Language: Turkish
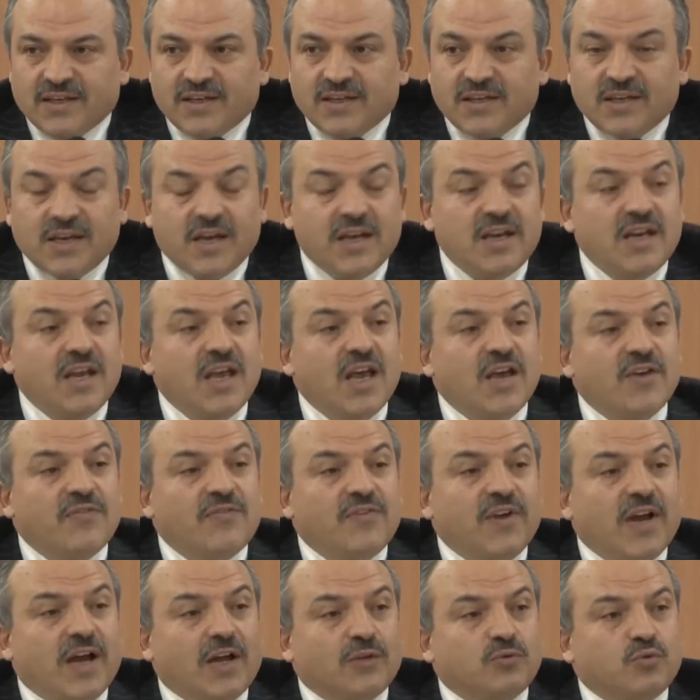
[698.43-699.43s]
yeni
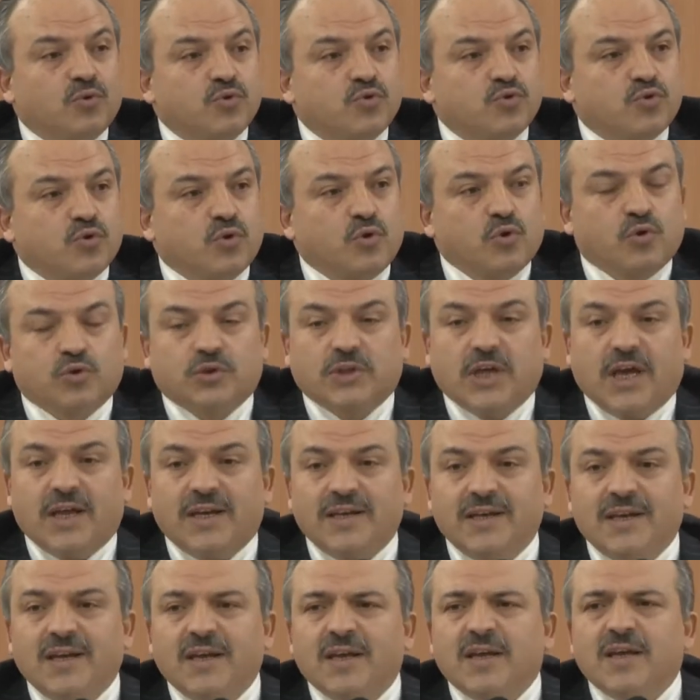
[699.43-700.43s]

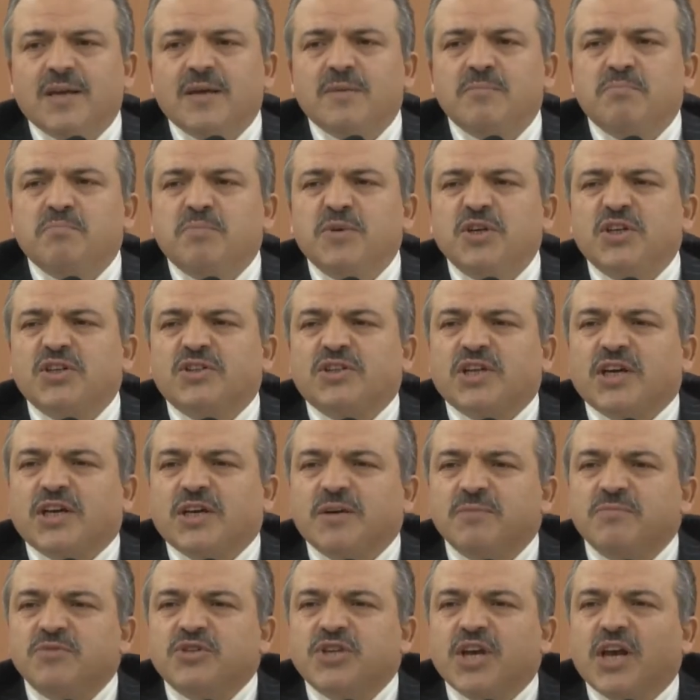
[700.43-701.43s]
eflatunculuktan bir
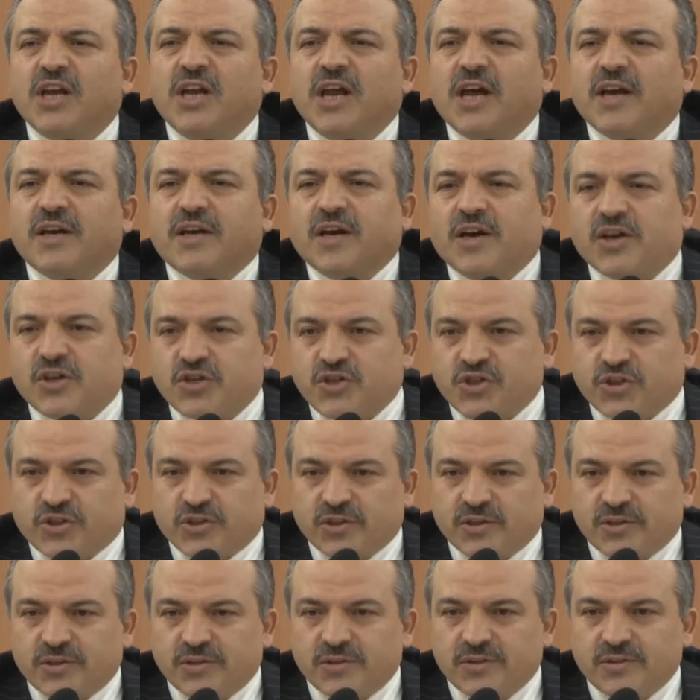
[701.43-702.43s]
takım şeyler
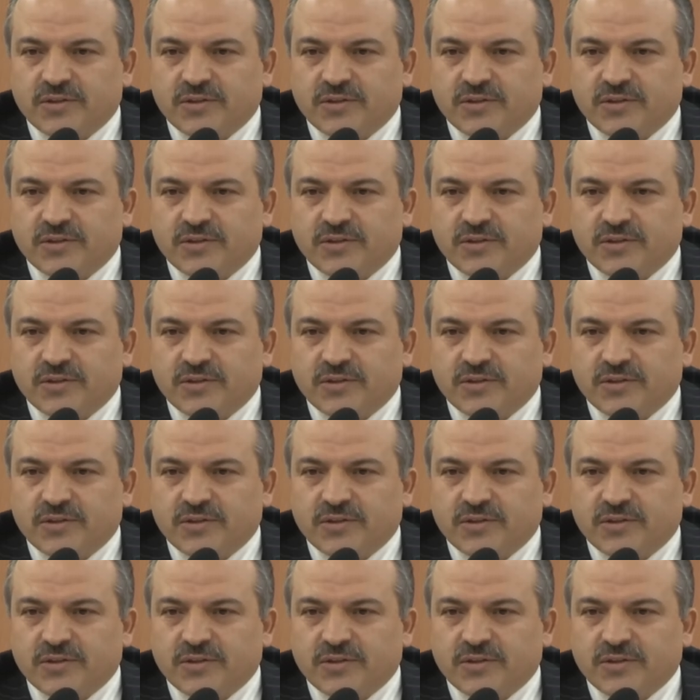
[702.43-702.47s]
karıştı.